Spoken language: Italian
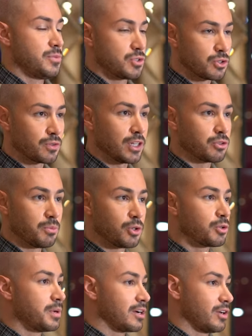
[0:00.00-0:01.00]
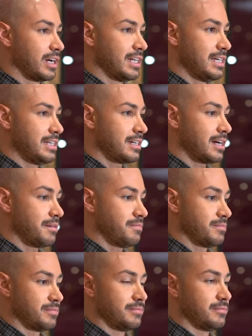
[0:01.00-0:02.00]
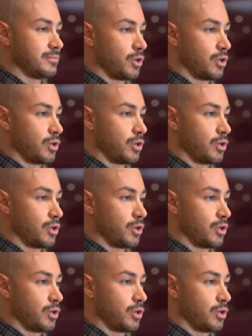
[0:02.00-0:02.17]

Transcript: Mi sono trovato molto bene con la clinica, mh,